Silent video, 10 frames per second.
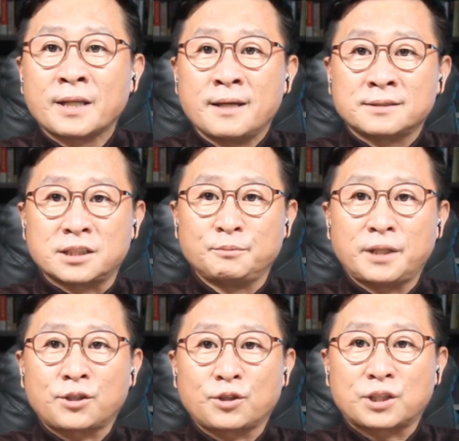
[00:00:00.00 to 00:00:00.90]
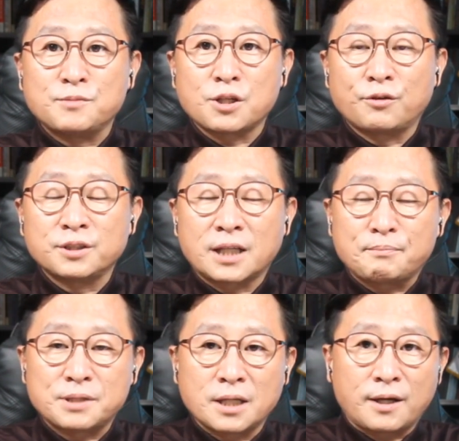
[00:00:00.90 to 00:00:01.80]
지금이라도
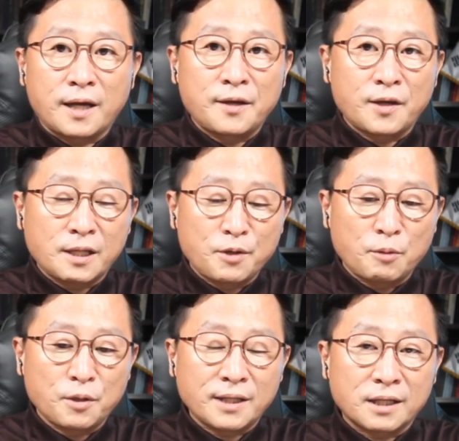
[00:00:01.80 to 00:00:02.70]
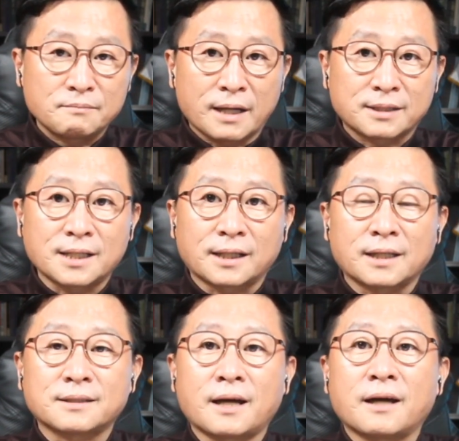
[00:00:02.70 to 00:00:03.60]
김정은이가 비핵화의 회담에 오면 나는 막지
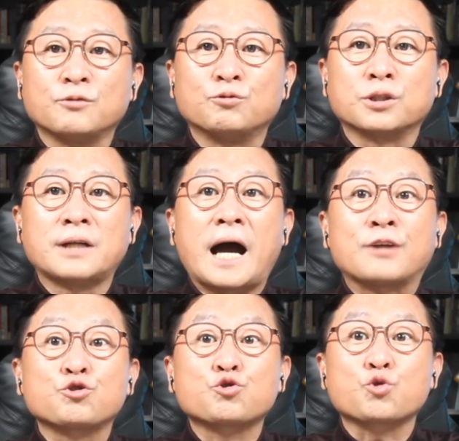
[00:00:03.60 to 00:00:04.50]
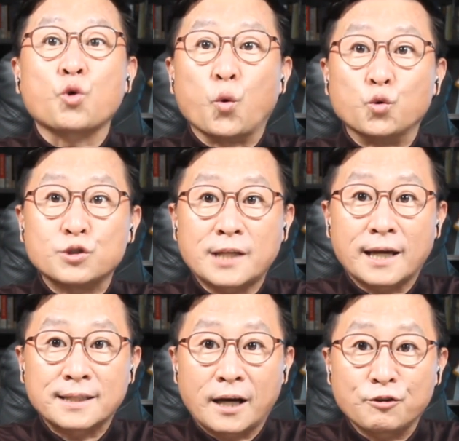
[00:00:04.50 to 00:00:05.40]
않겠다. 우리는 아주 좋은
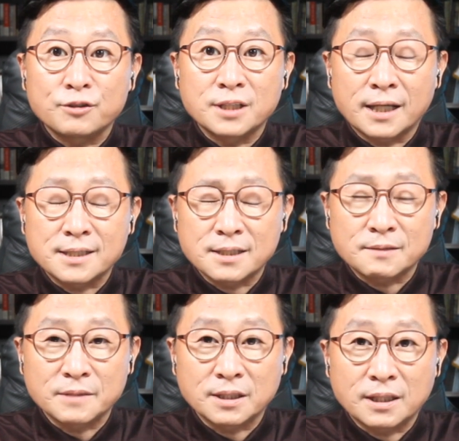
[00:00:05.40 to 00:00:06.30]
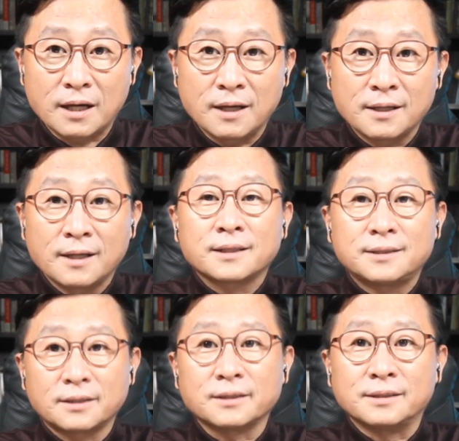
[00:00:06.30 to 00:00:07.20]
사이다라고 이야기하지 않습니까?
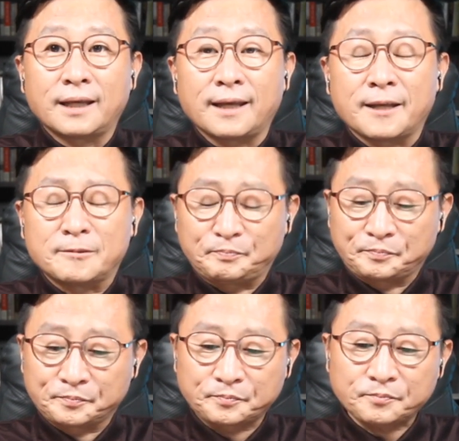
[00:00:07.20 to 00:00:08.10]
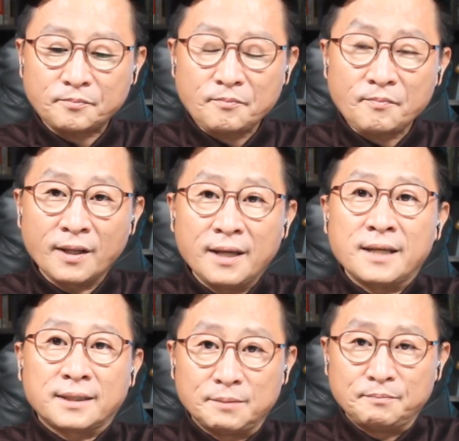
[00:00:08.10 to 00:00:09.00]
그런데
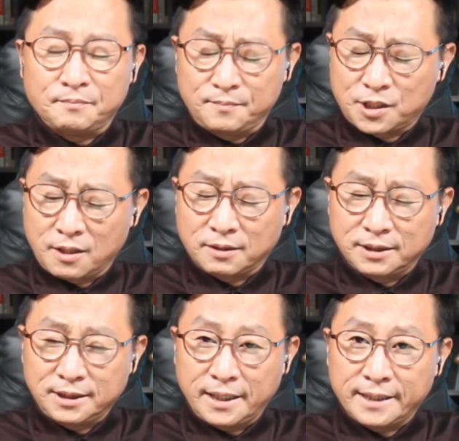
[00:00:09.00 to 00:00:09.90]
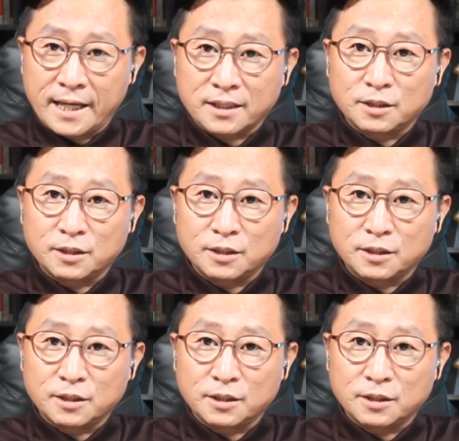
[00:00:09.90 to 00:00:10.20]
김정은이에 대한 그